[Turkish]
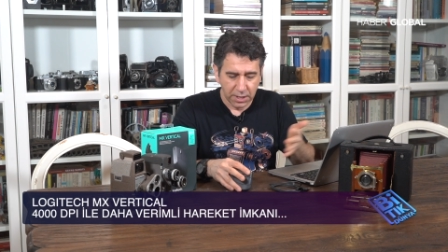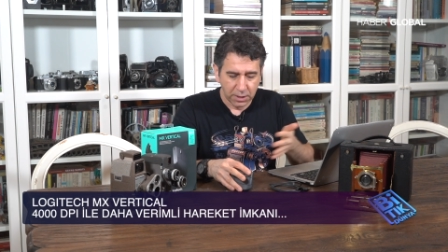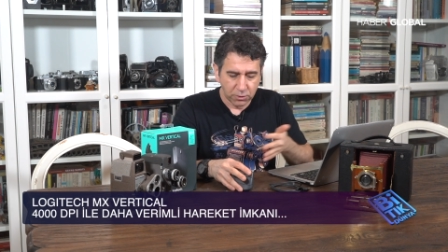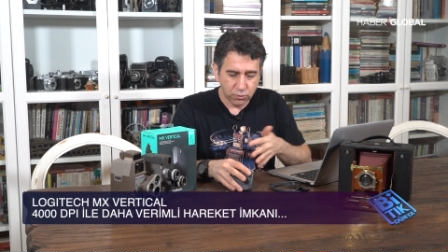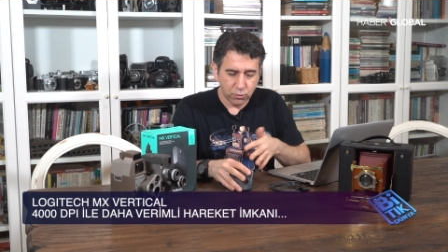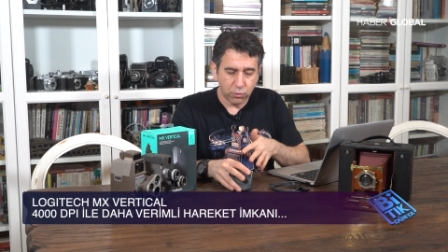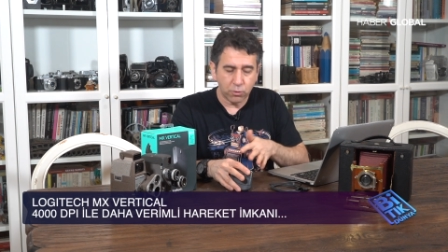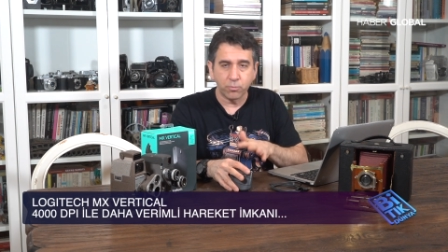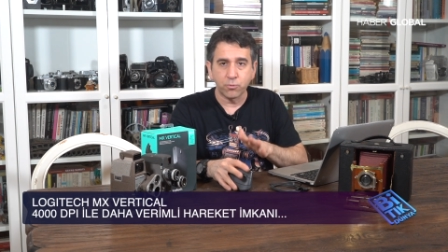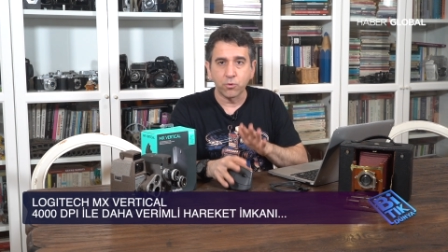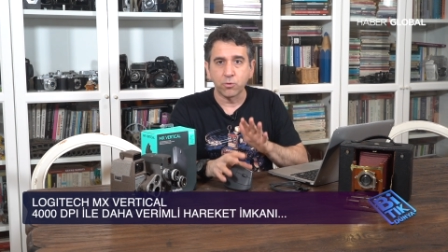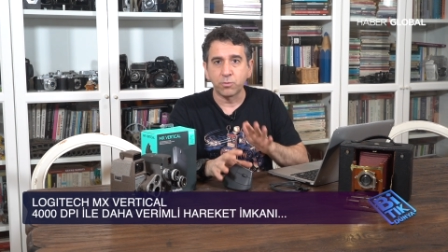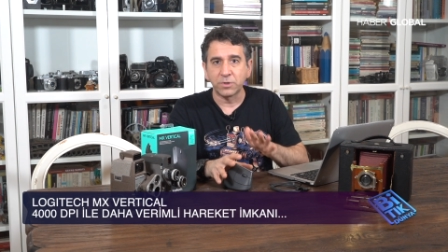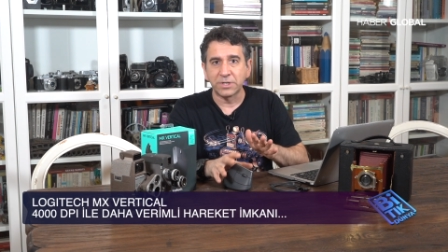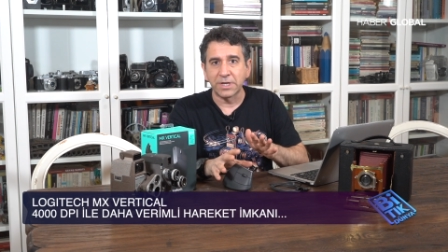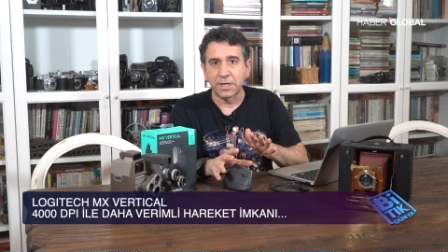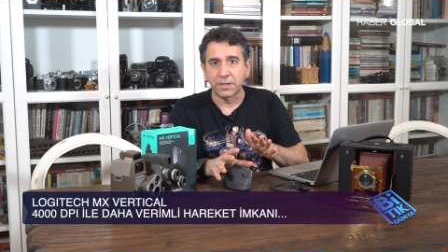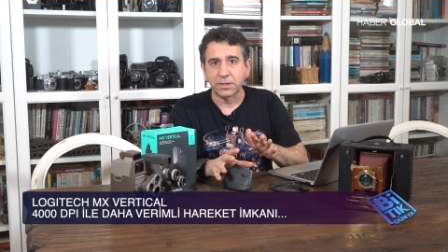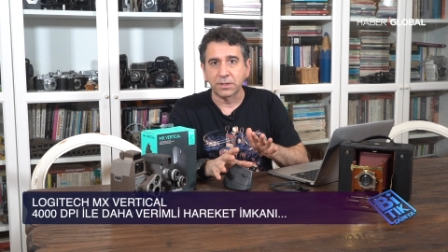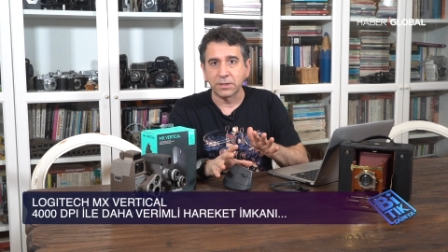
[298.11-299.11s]
çok büyük bir
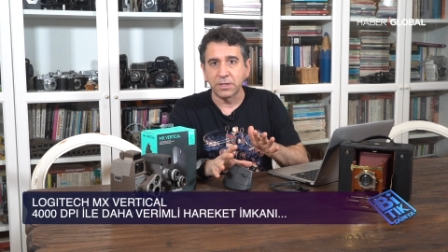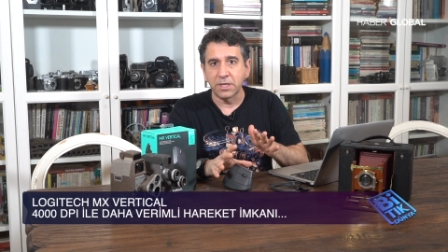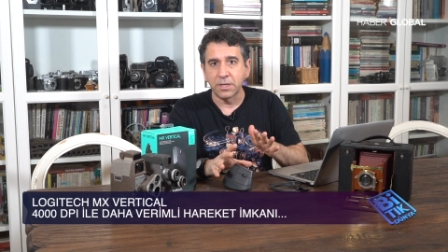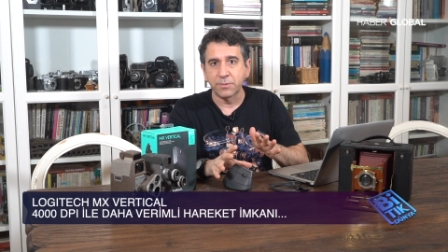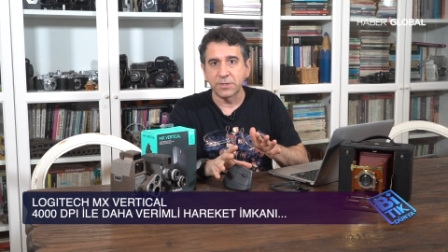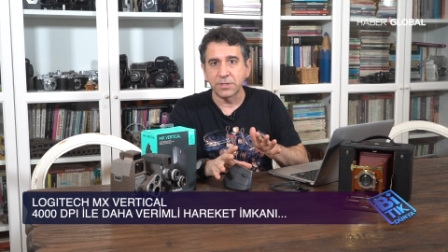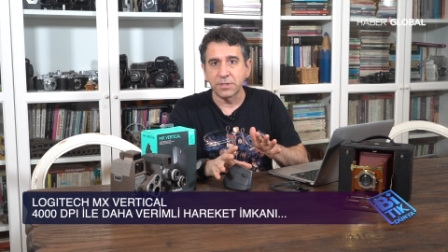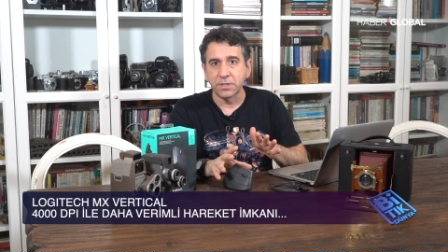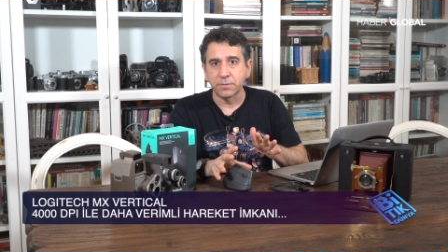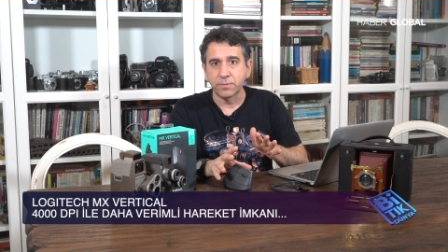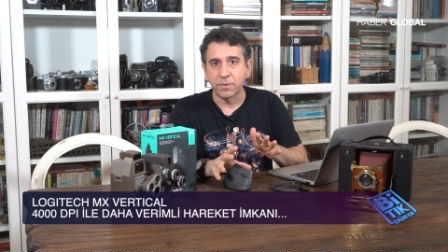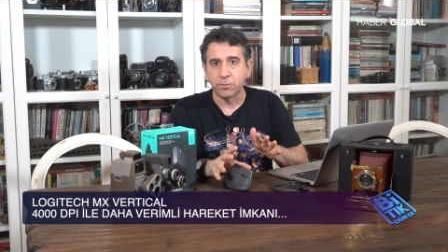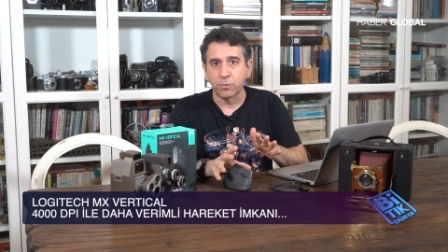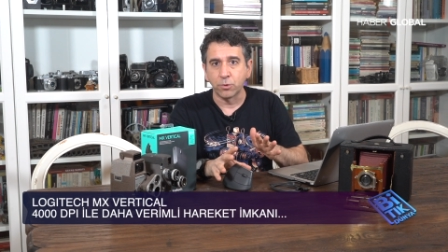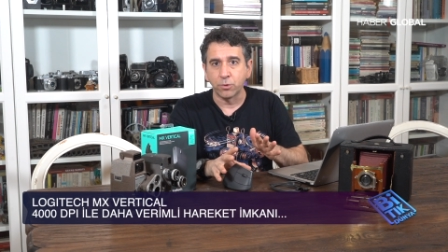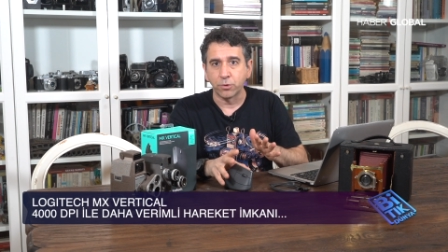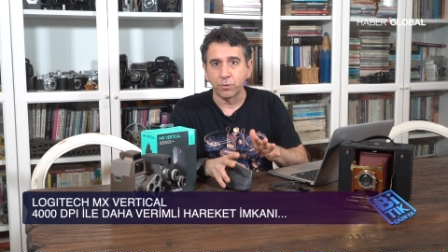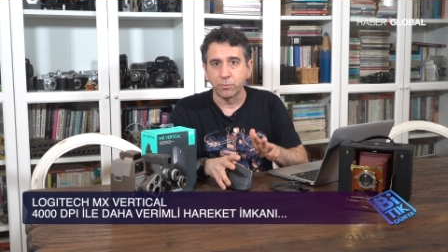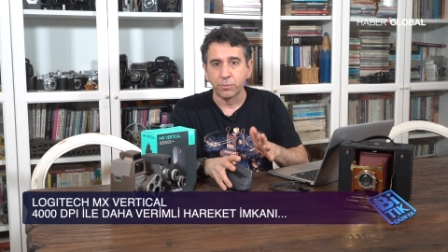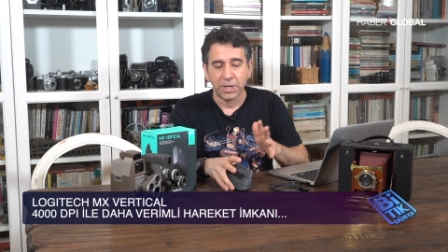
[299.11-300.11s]
rahatlıkla hepsini
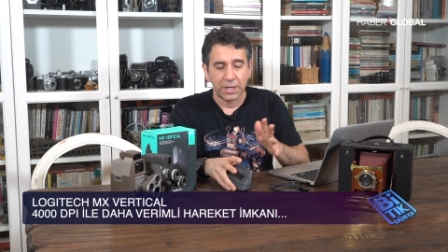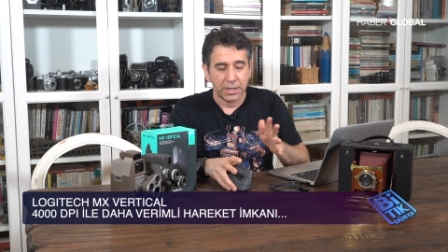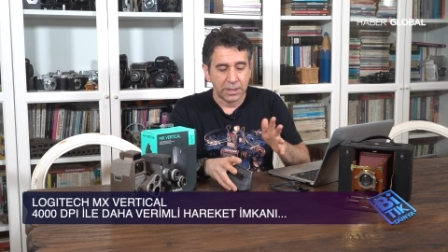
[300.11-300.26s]
yapabiliyorum.